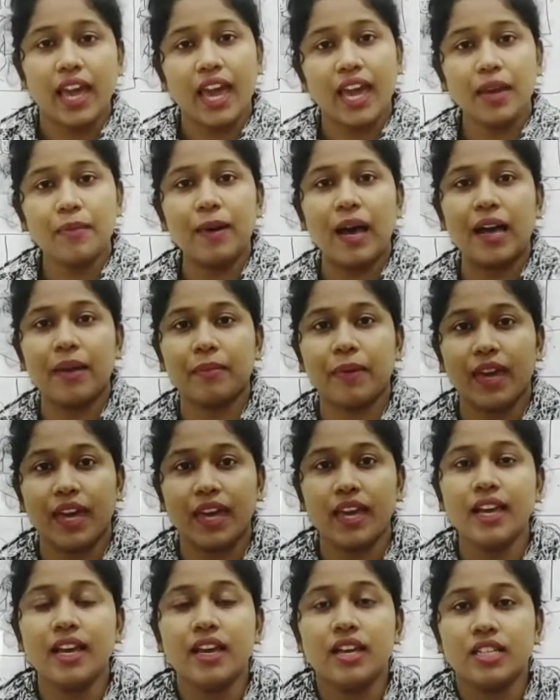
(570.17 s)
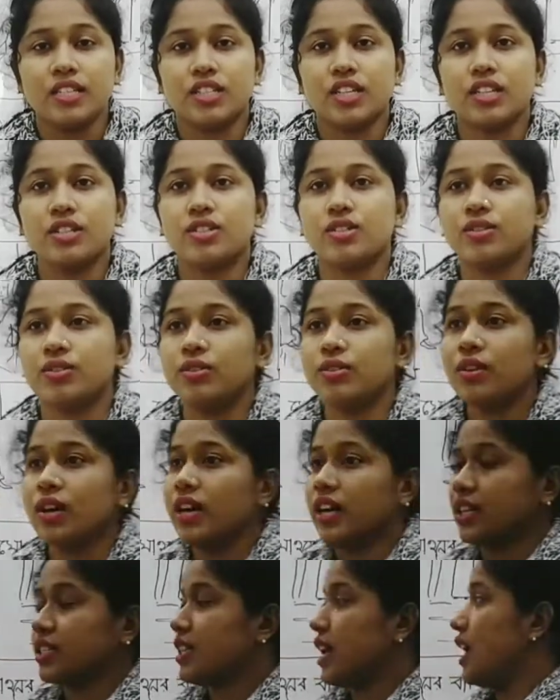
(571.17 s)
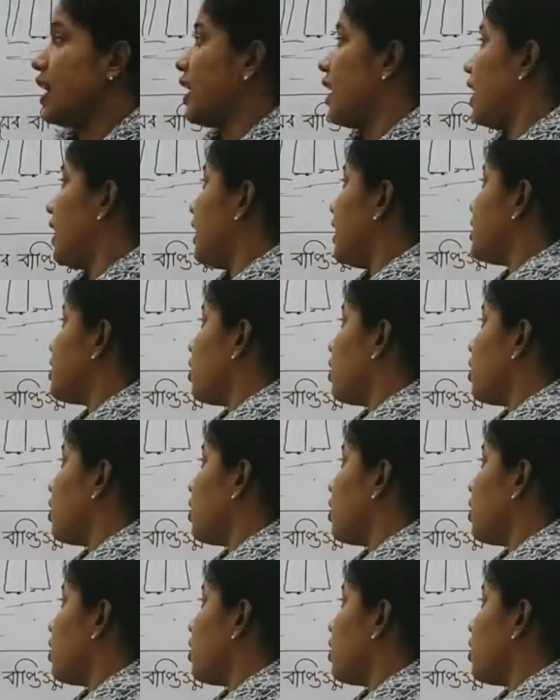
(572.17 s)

এইভাবে যিশু সেইখানে